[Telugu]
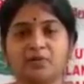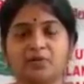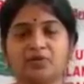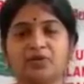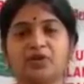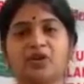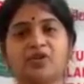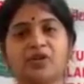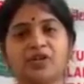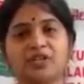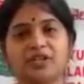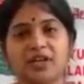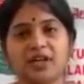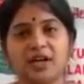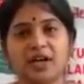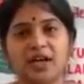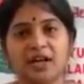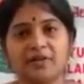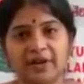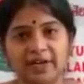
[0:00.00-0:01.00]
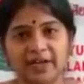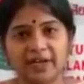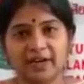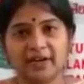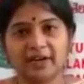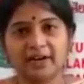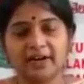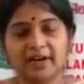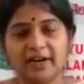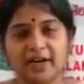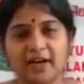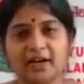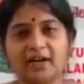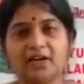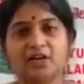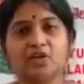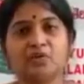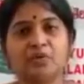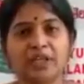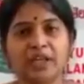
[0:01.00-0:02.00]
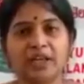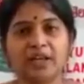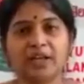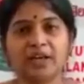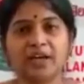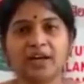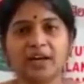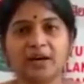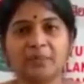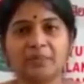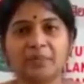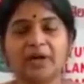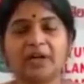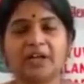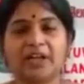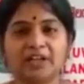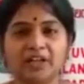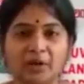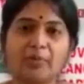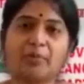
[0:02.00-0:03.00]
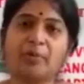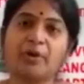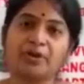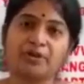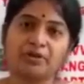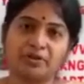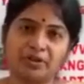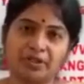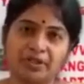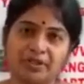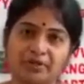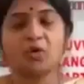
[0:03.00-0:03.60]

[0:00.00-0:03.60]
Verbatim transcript: ఉద్యోగ సంఘాల వైఖరినైనా యువ తెలంగాణ పార్టీ తప్పుపడుతోంది